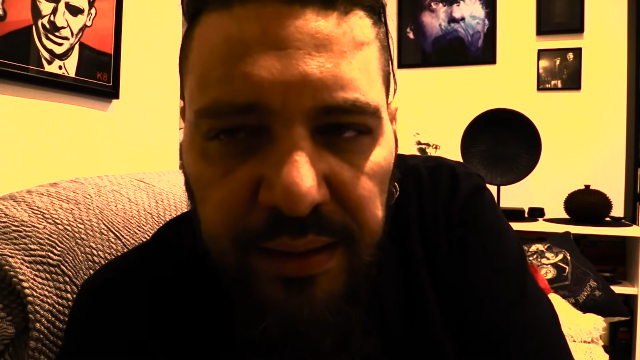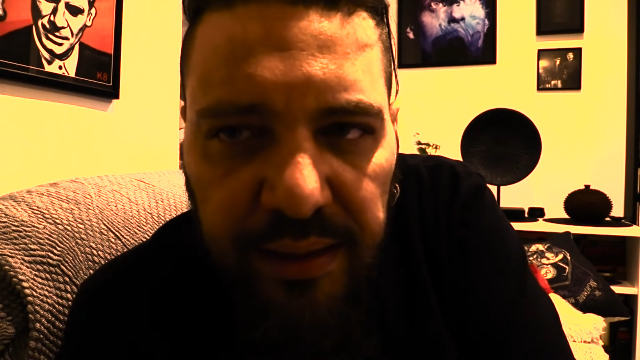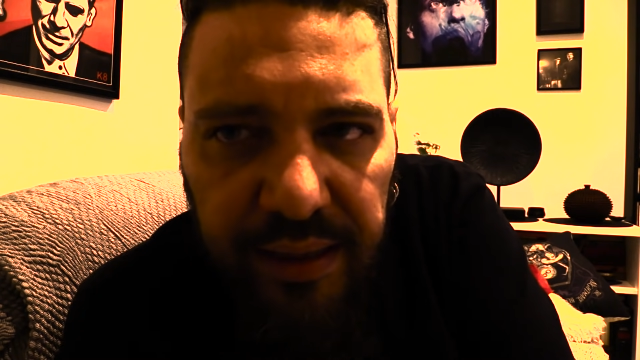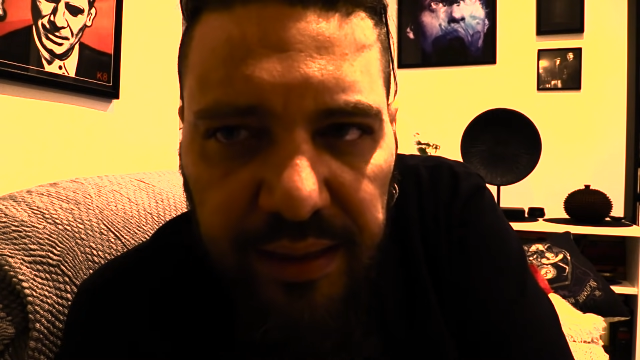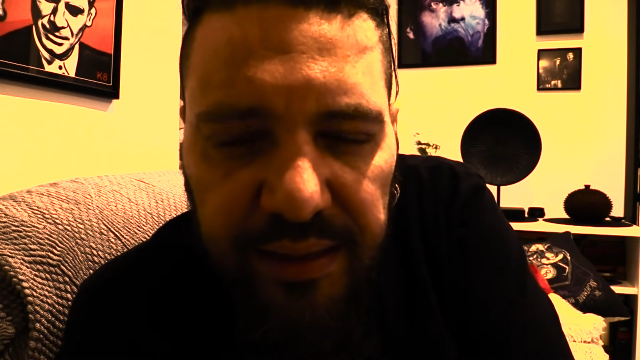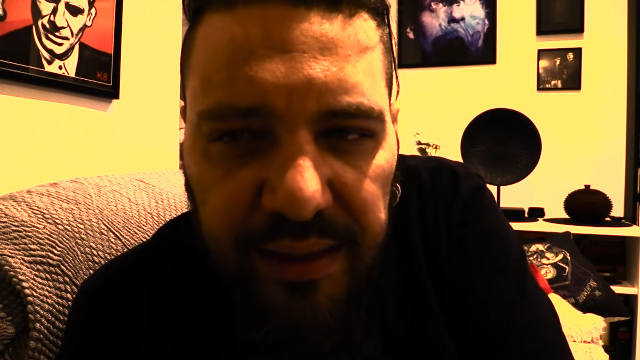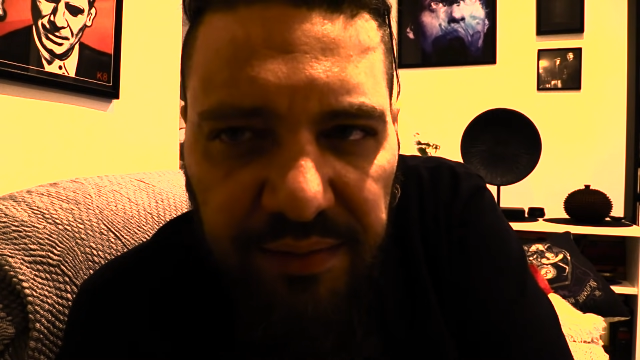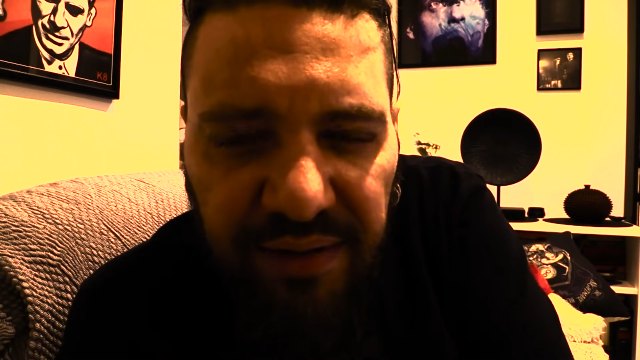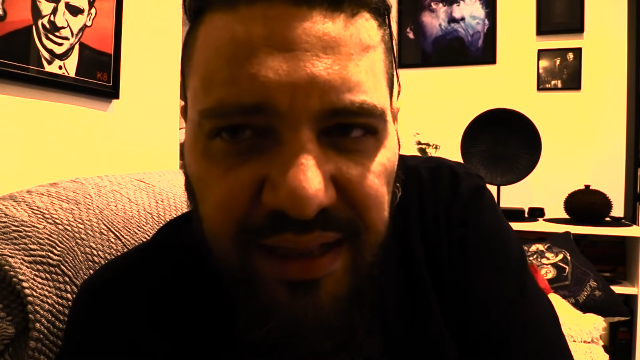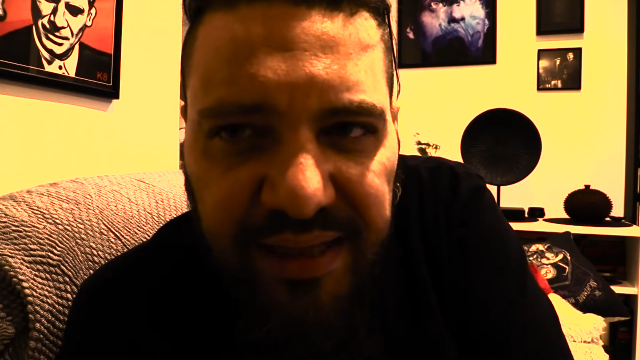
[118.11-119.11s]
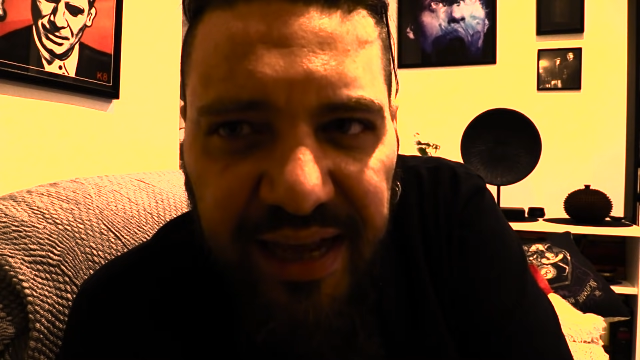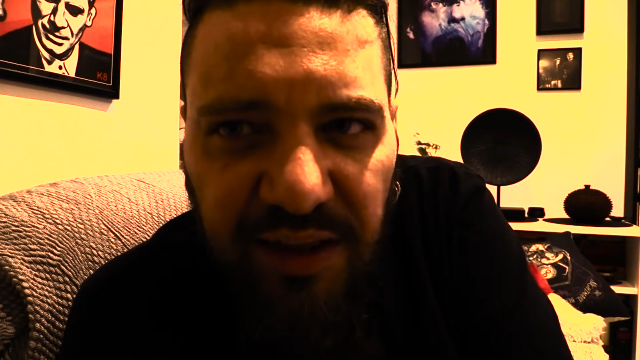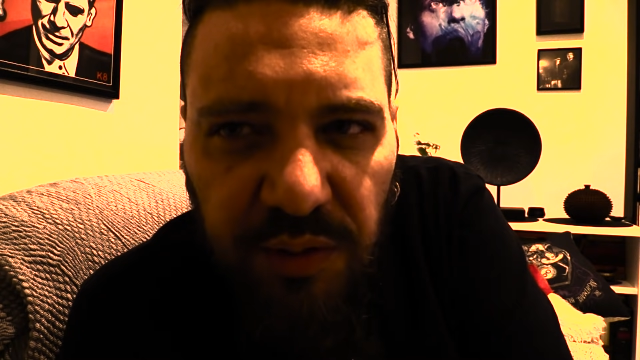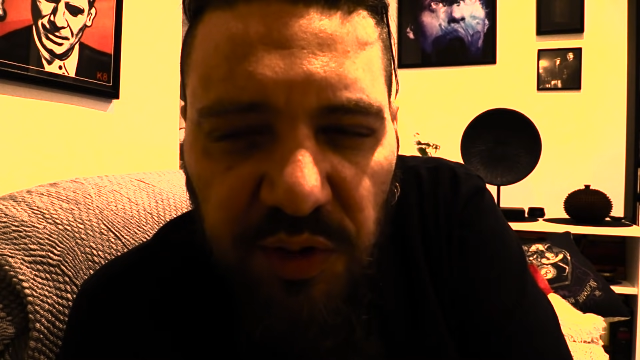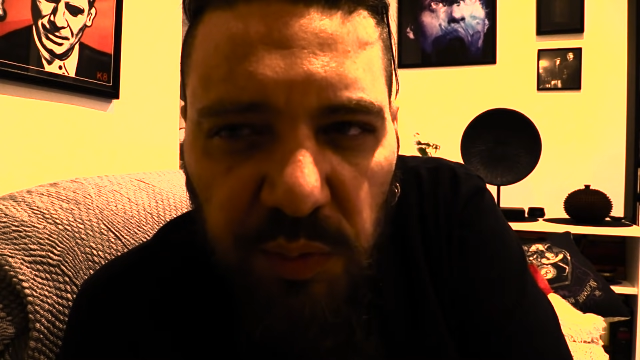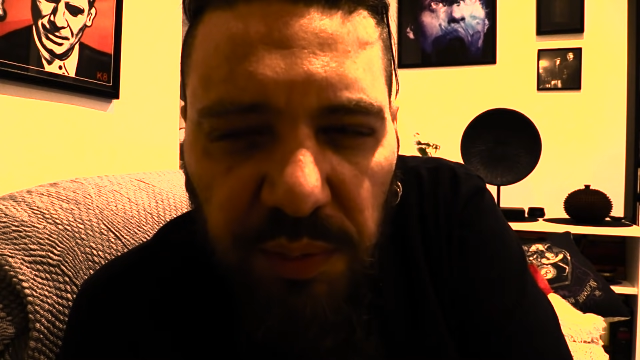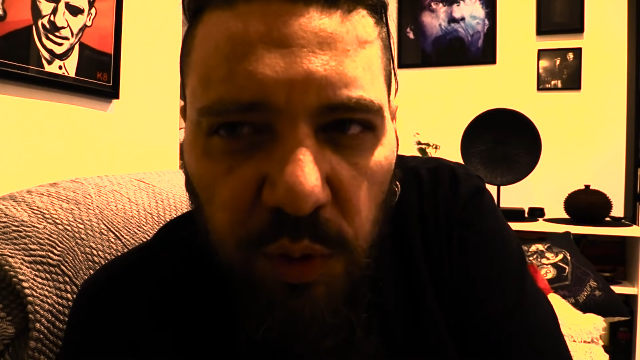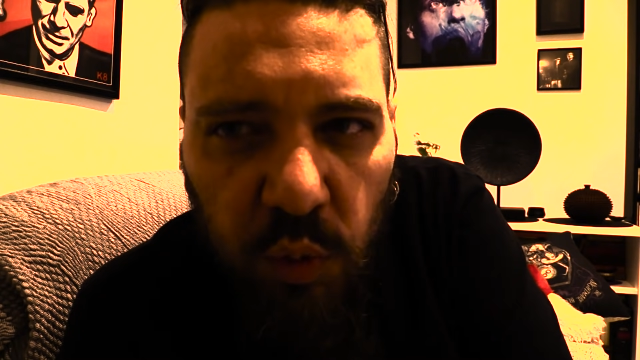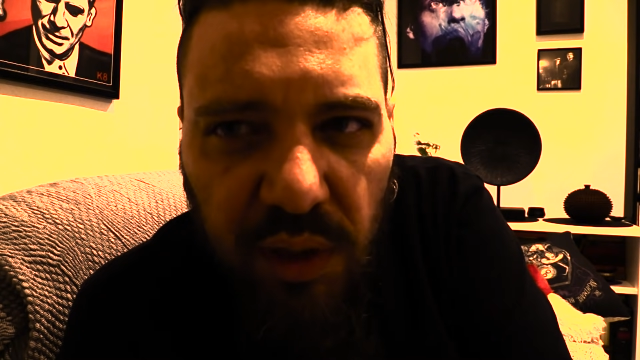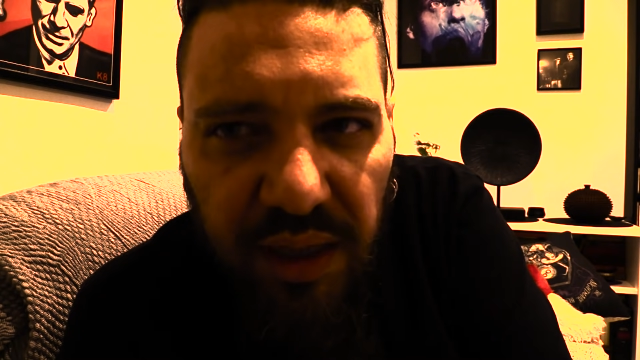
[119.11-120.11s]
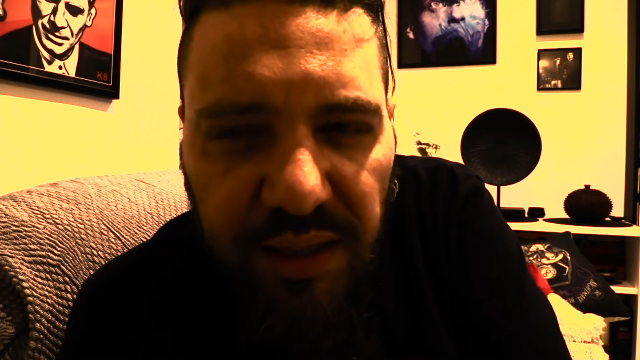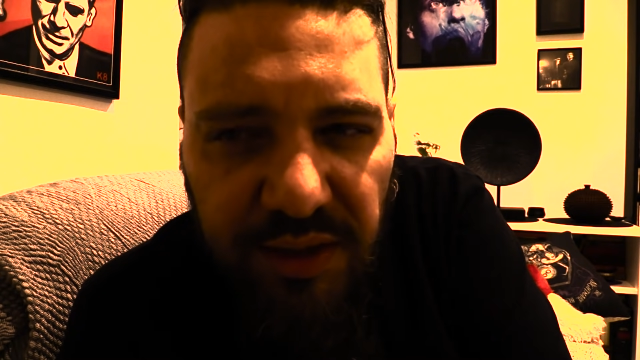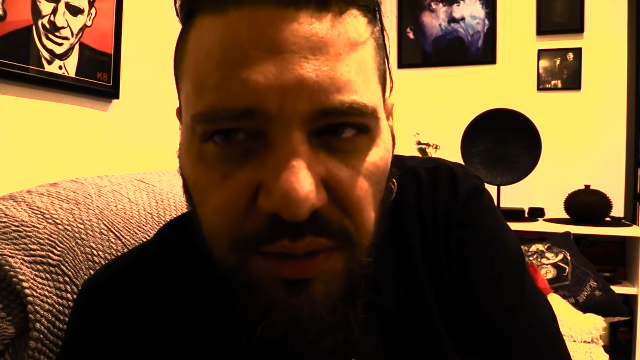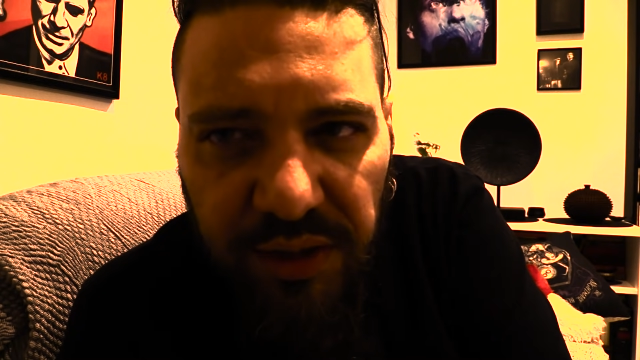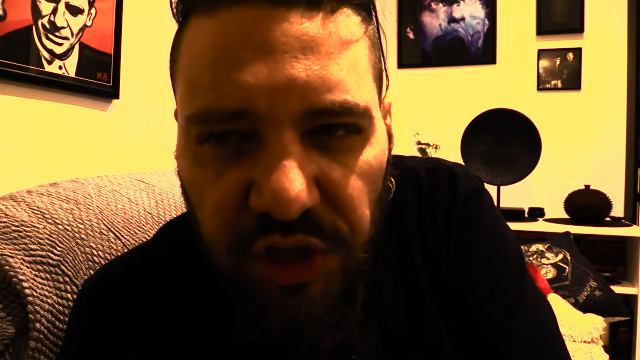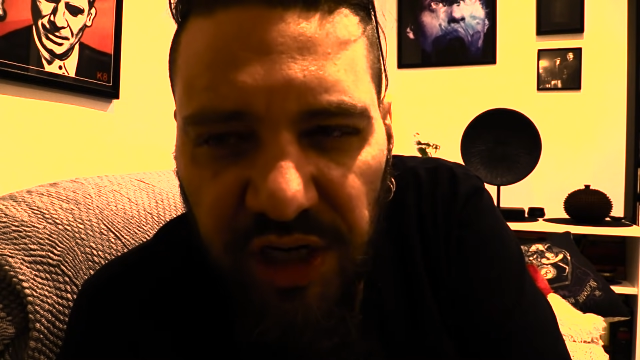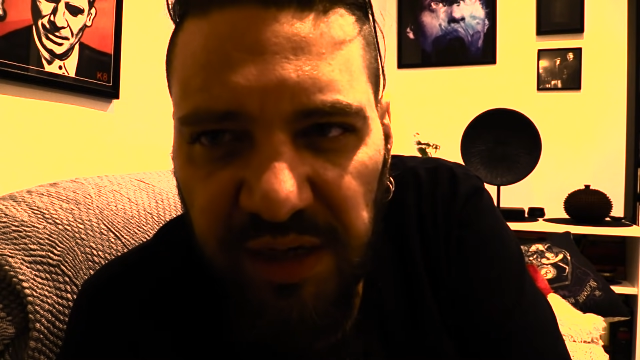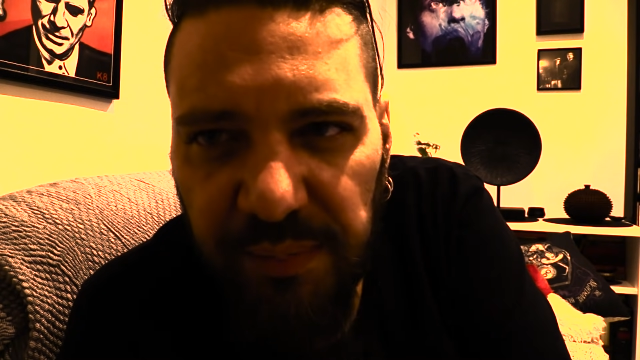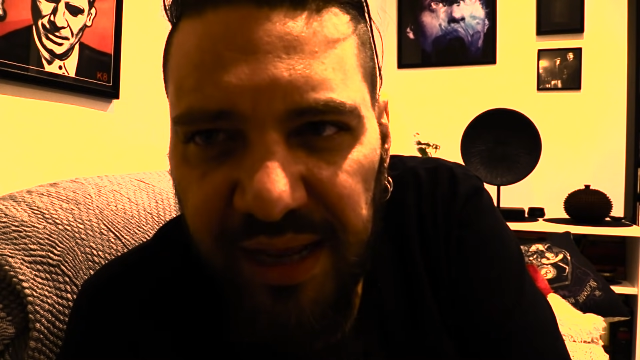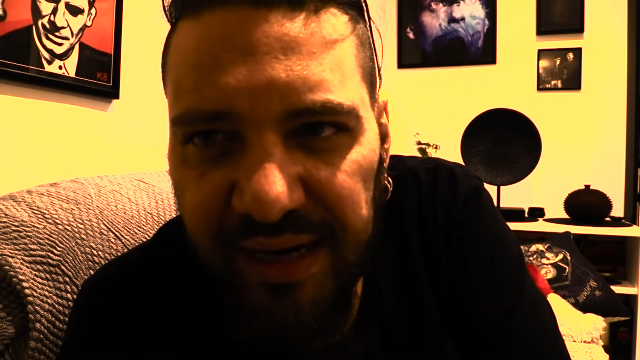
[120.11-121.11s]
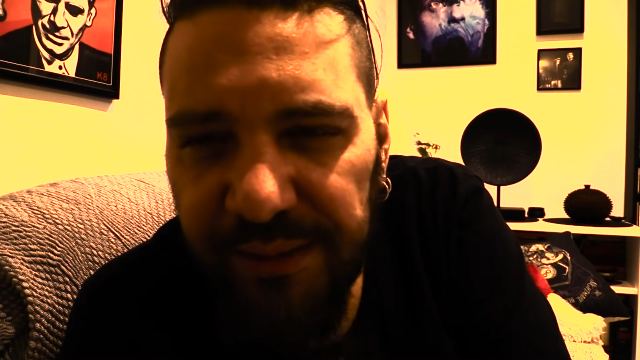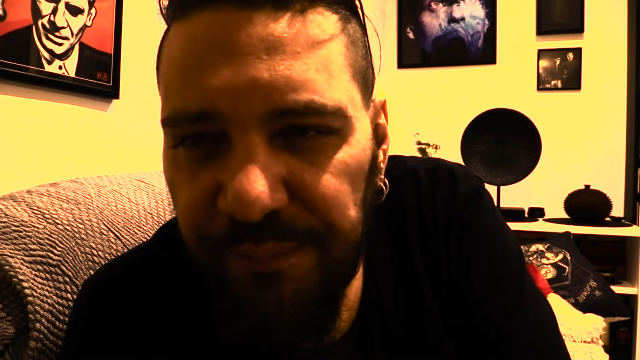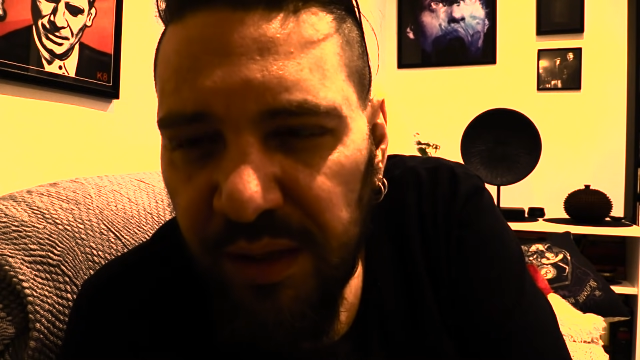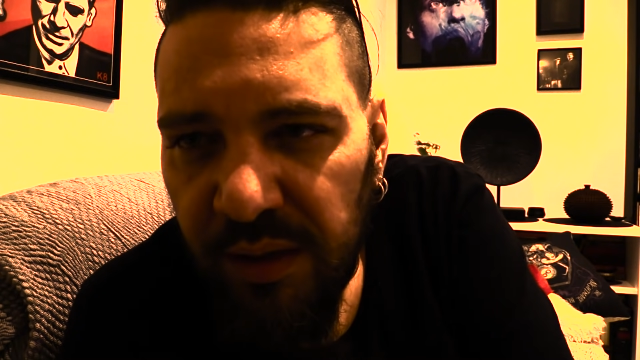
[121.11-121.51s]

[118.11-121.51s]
eh, che gli va dietro, insomma poi tutte le lezioni di Jack Black